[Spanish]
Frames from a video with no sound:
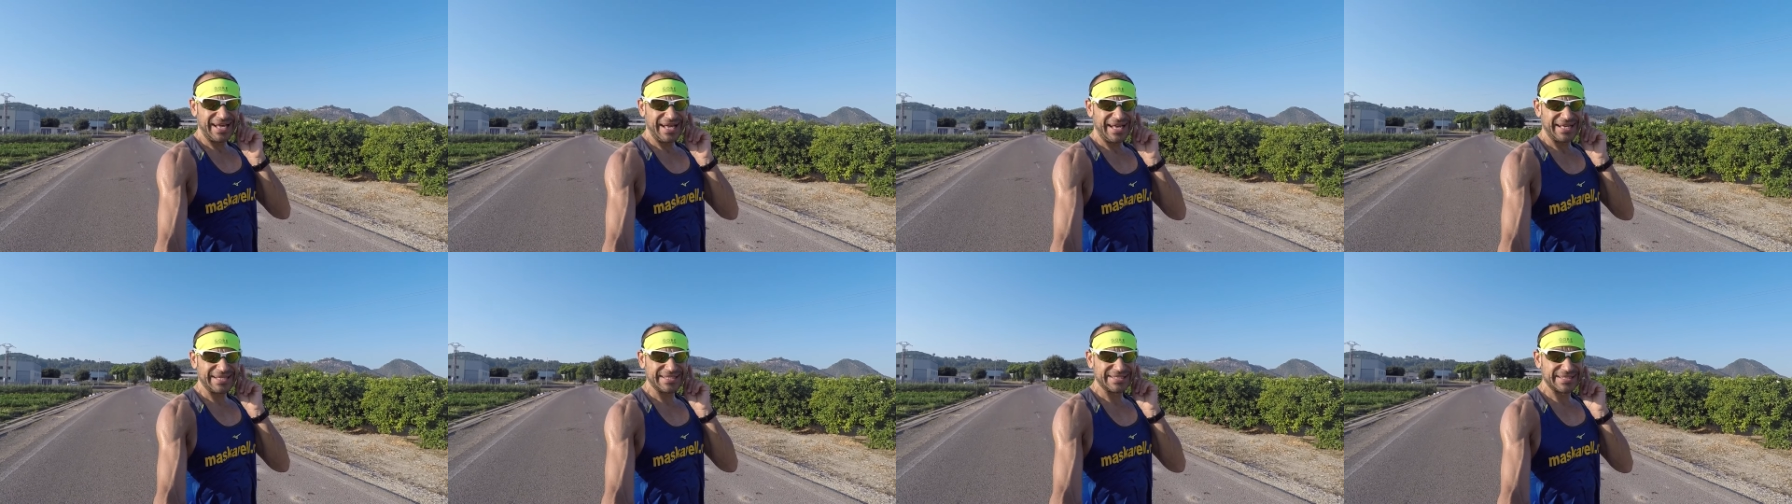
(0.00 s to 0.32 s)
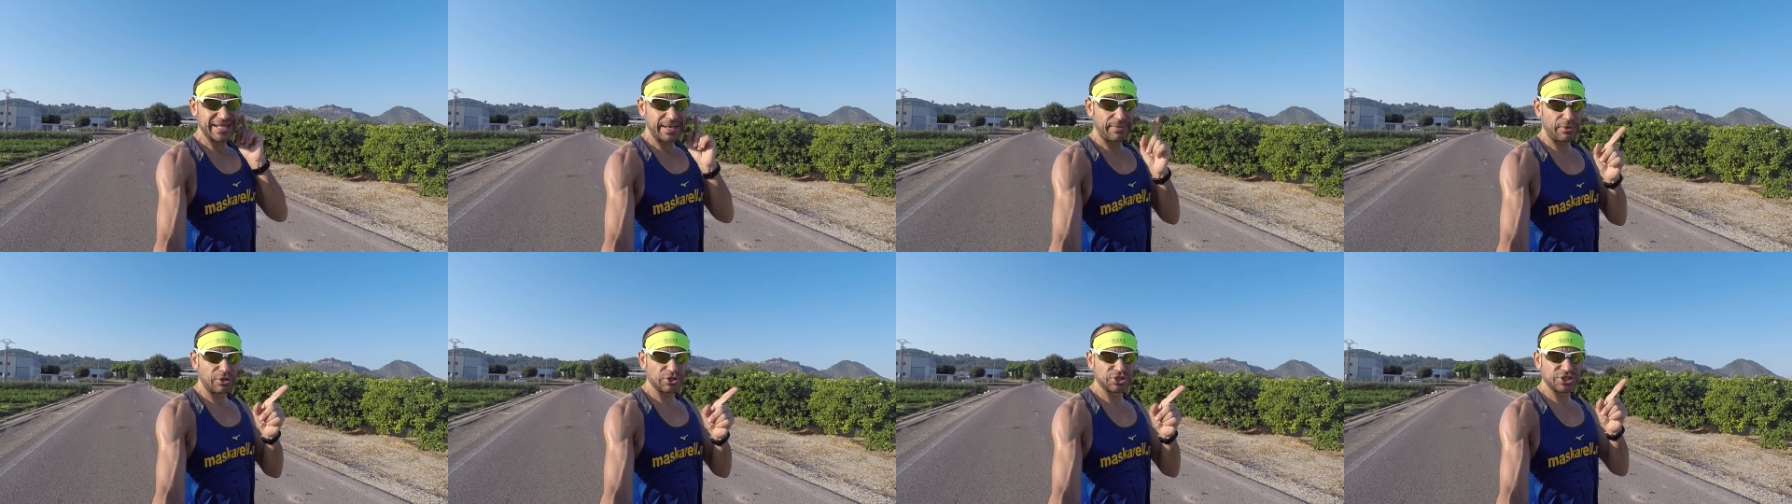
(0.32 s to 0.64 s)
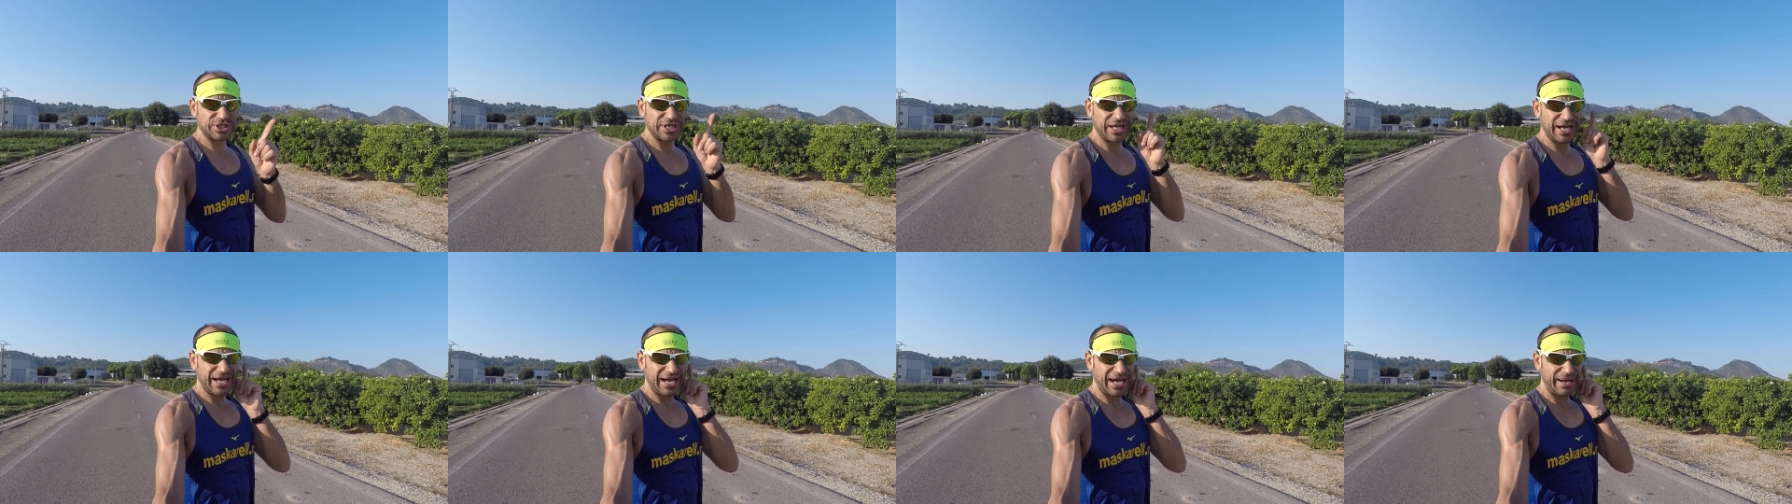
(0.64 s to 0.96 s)

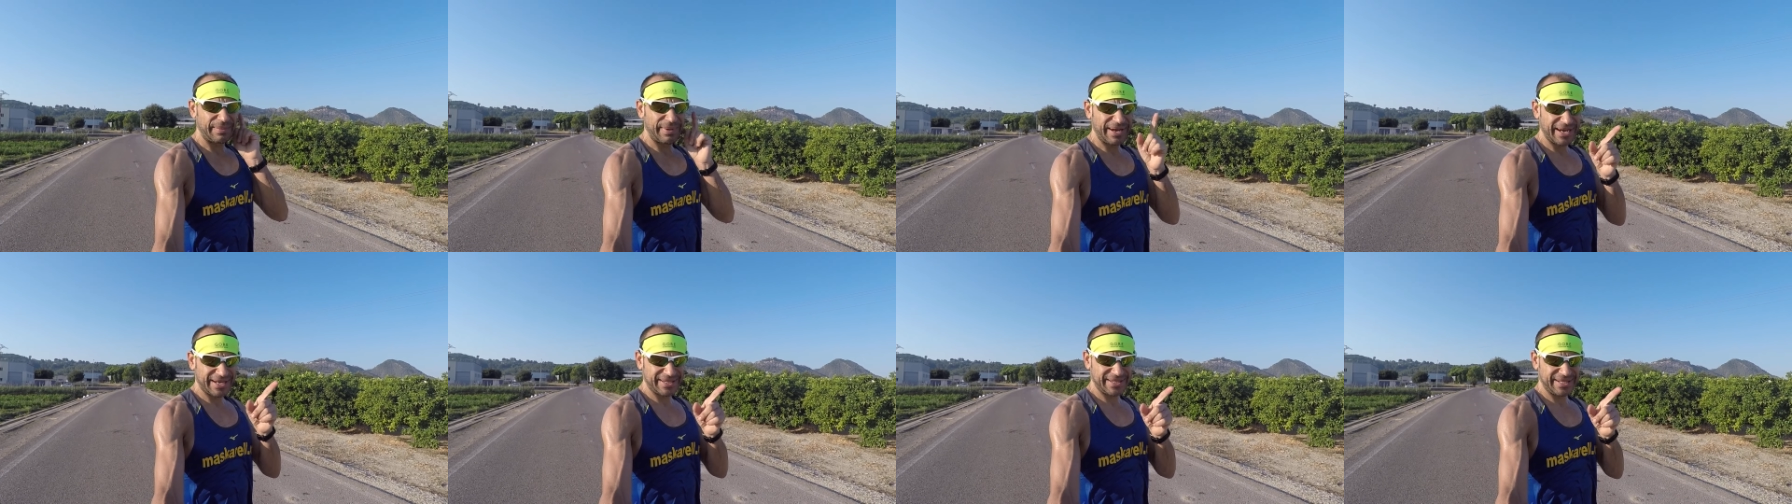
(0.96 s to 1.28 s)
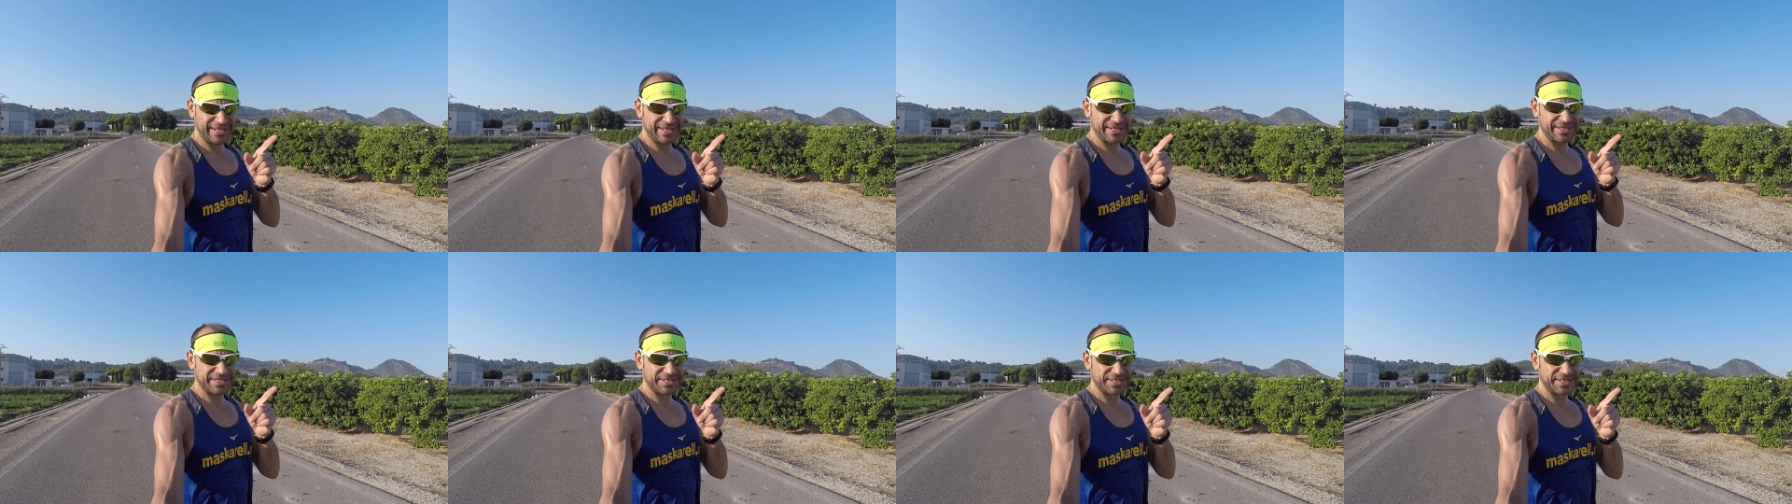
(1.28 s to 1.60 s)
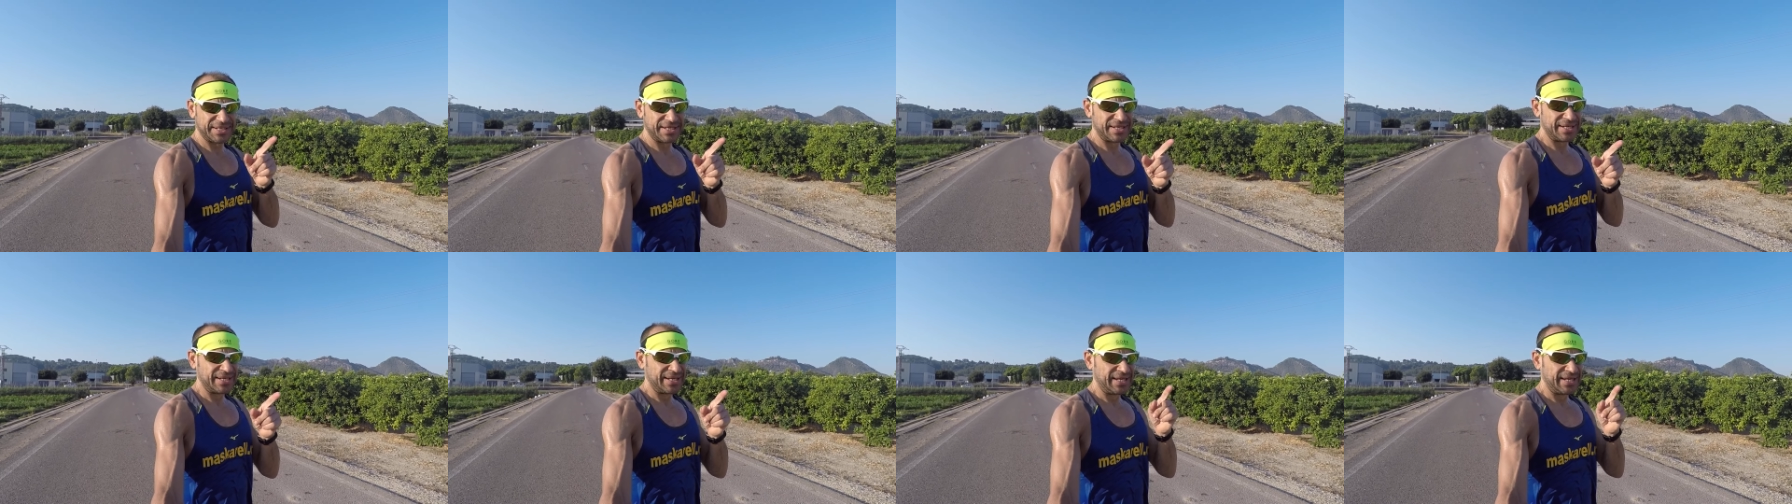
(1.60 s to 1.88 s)
Estamos a martes.